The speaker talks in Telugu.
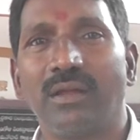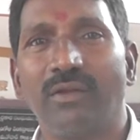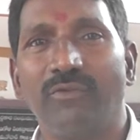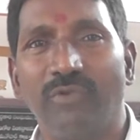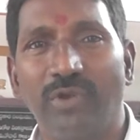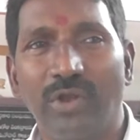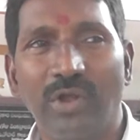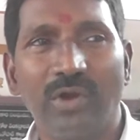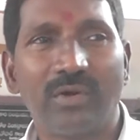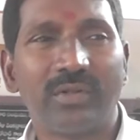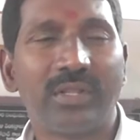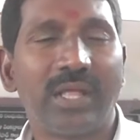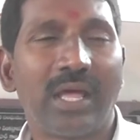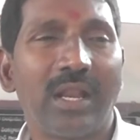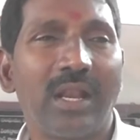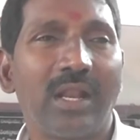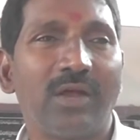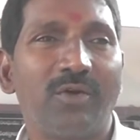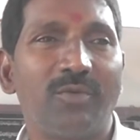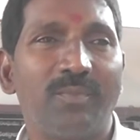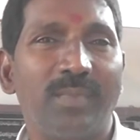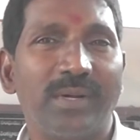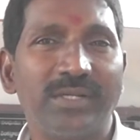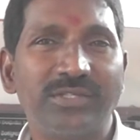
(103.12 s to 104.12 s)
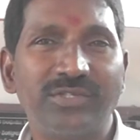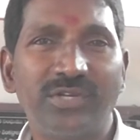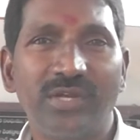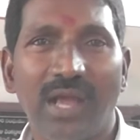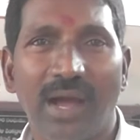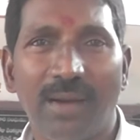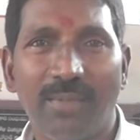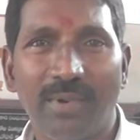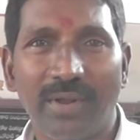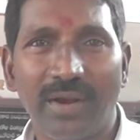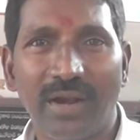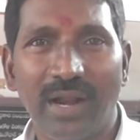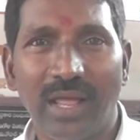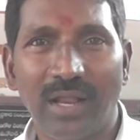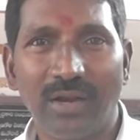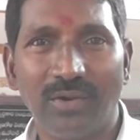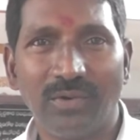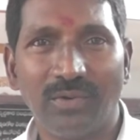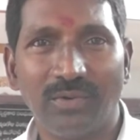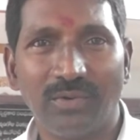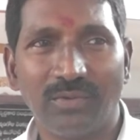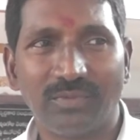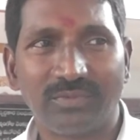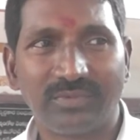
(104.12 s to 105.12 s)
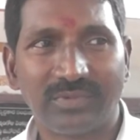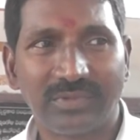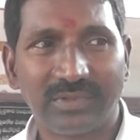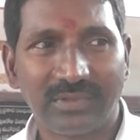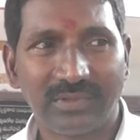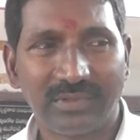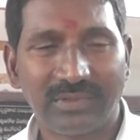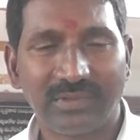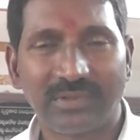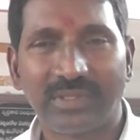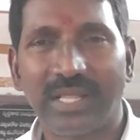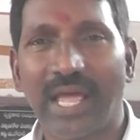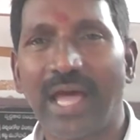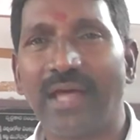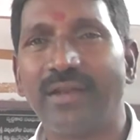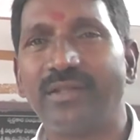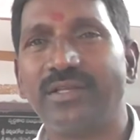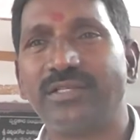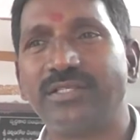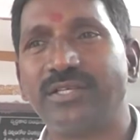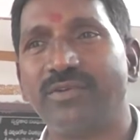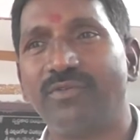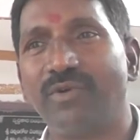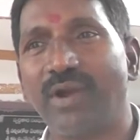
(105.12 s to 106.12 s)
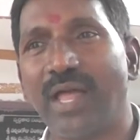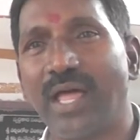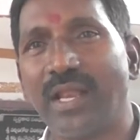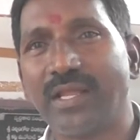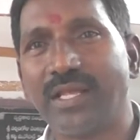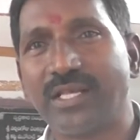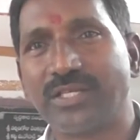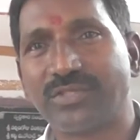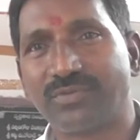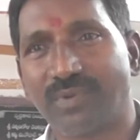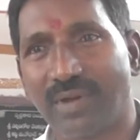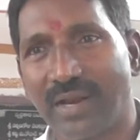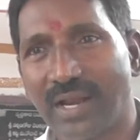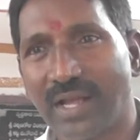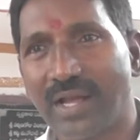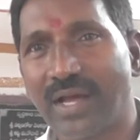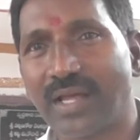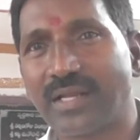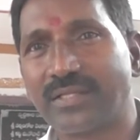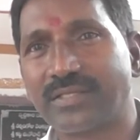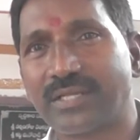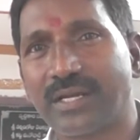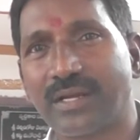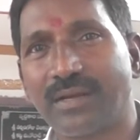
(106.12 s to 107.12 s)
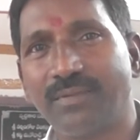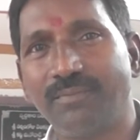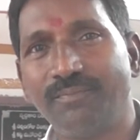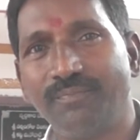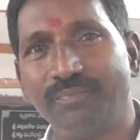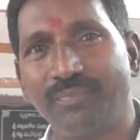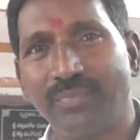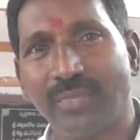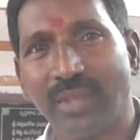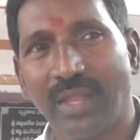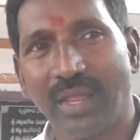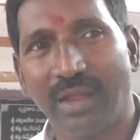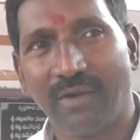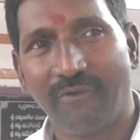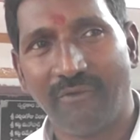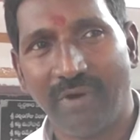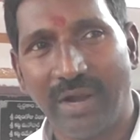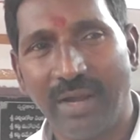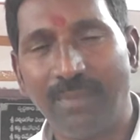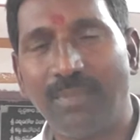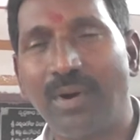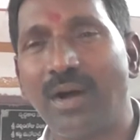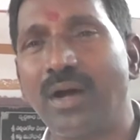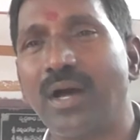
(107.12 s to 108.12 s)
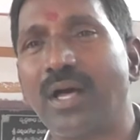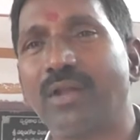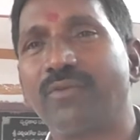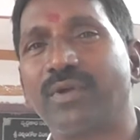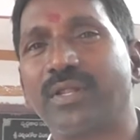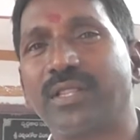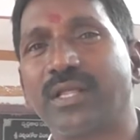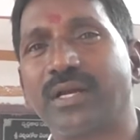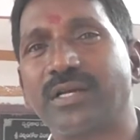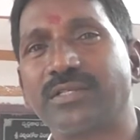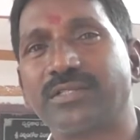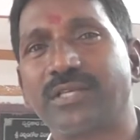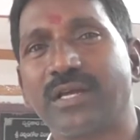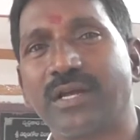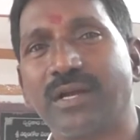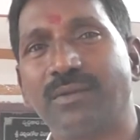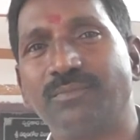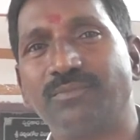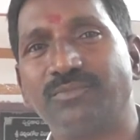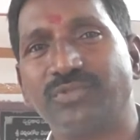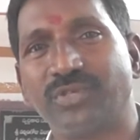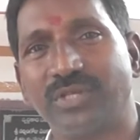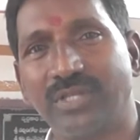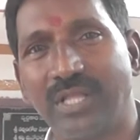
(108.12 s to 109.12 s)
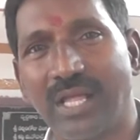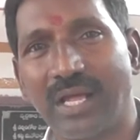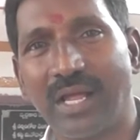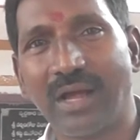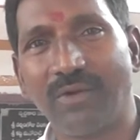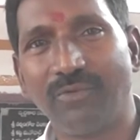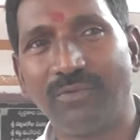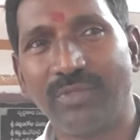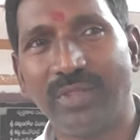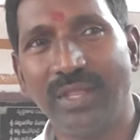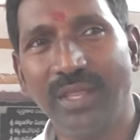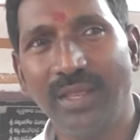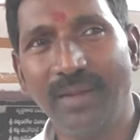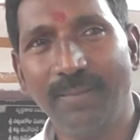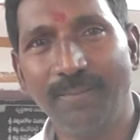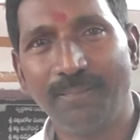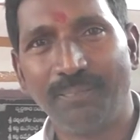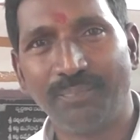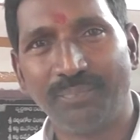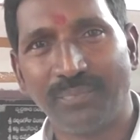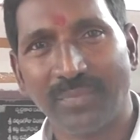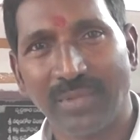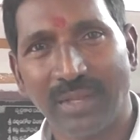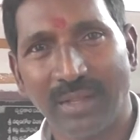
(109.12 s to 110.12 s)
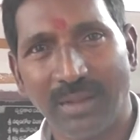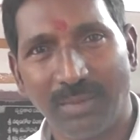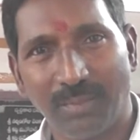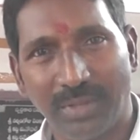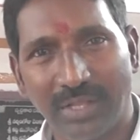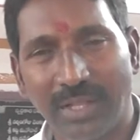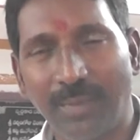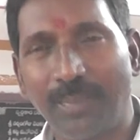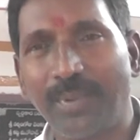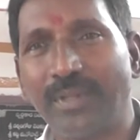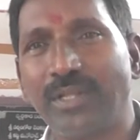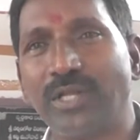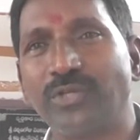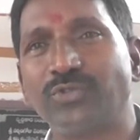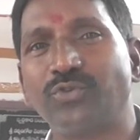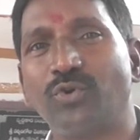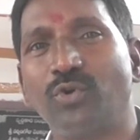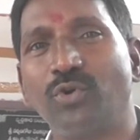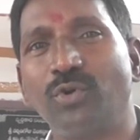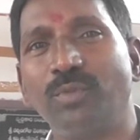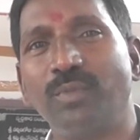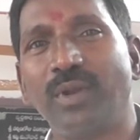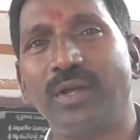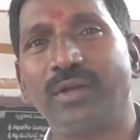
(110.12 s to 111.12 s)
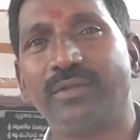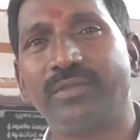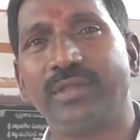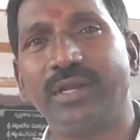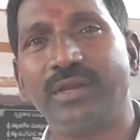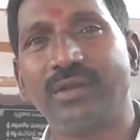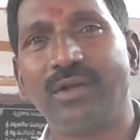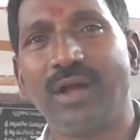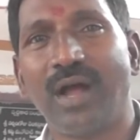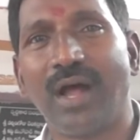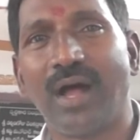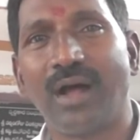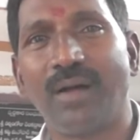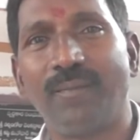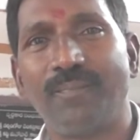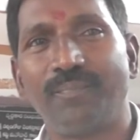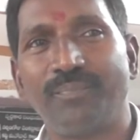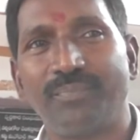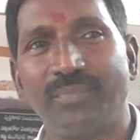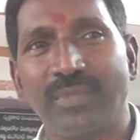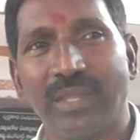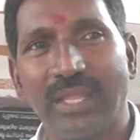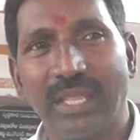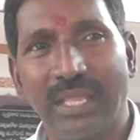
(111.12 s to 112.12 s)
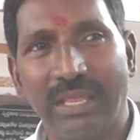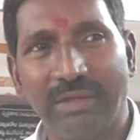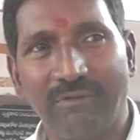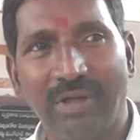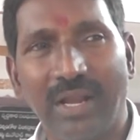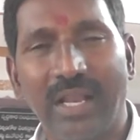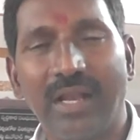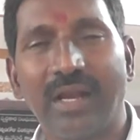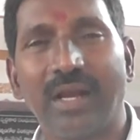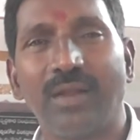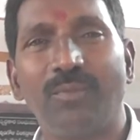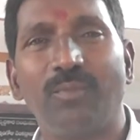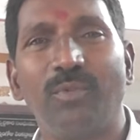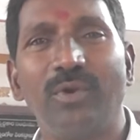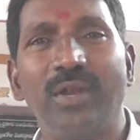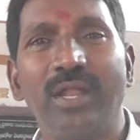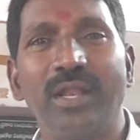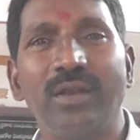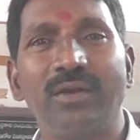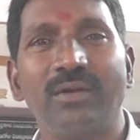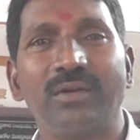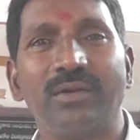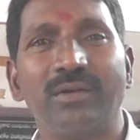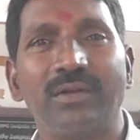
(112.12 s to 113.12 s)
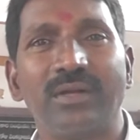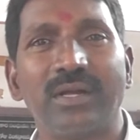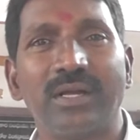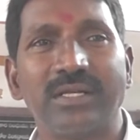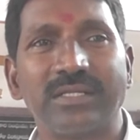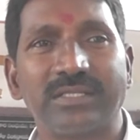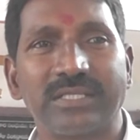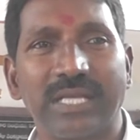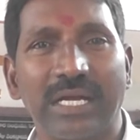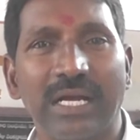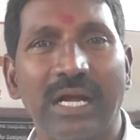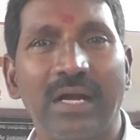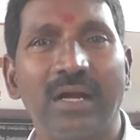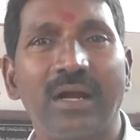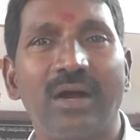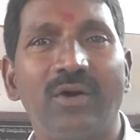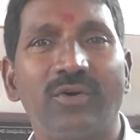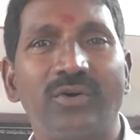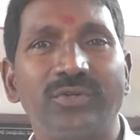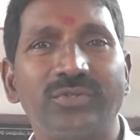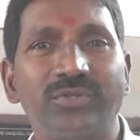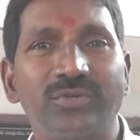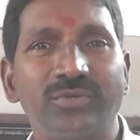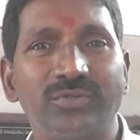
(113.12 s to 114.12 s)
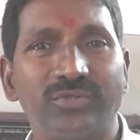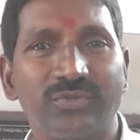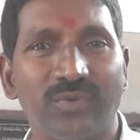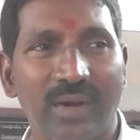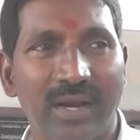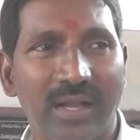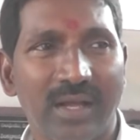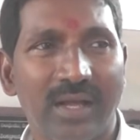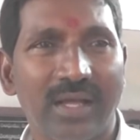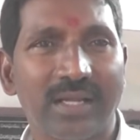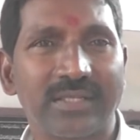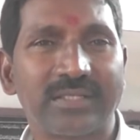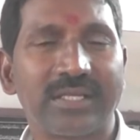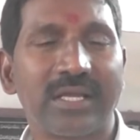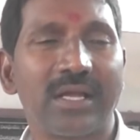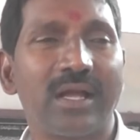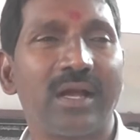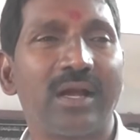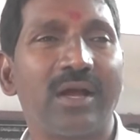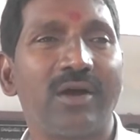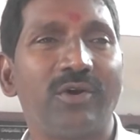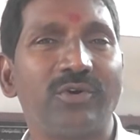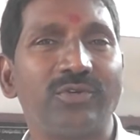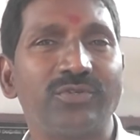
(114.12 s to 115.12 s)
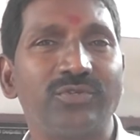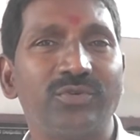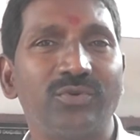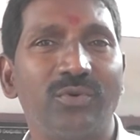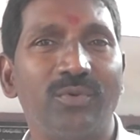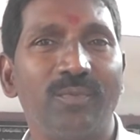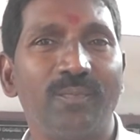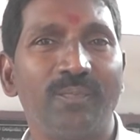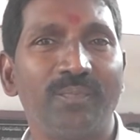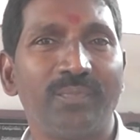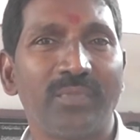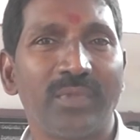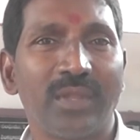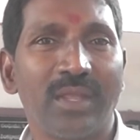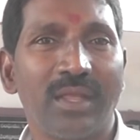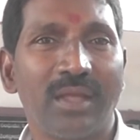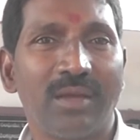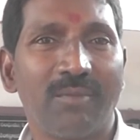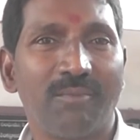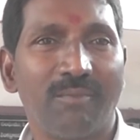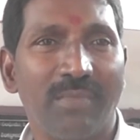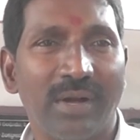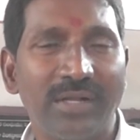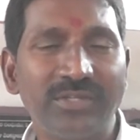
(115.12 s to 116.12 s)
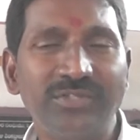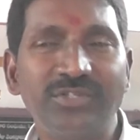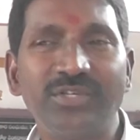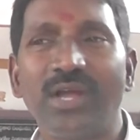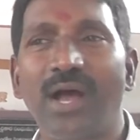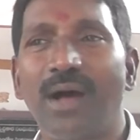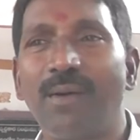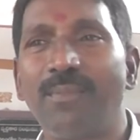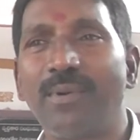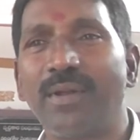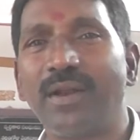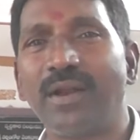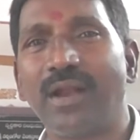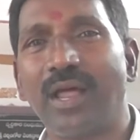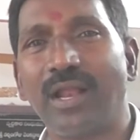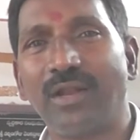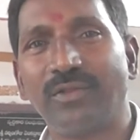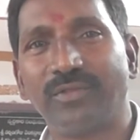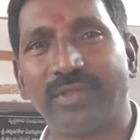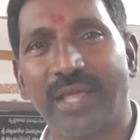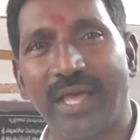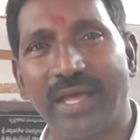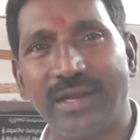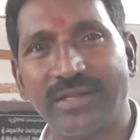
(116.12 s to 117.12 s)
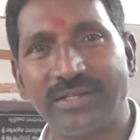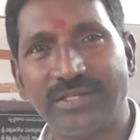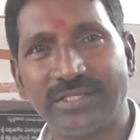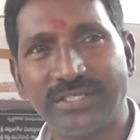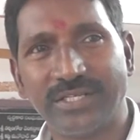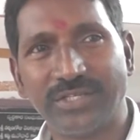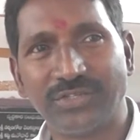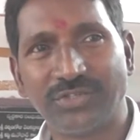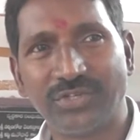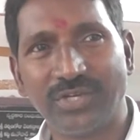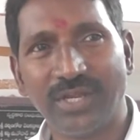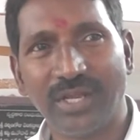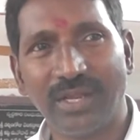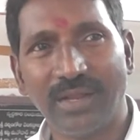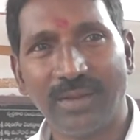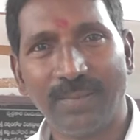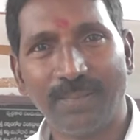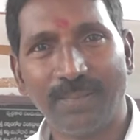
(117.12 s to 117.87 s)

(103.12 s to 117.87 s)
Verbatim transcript: వినియోగదారులకు మంచి ఆభరణాలు తయారు చేసి ఇవ్వడానికి స్వర్ణకార సంఘం వెండి బంగారు వర్తక సంఘం సిద్ధంగా ఉంది పెద్ద పెద్ద షోరూంలకు దీటుగా ఇవాళ ఇక్కడ బులియన్ సంఘం కావచ్చు స్వర్ణకార సంఘం కావచ్చు మంచి ఆభరణాలు తయారు చేసి ఇచ్చి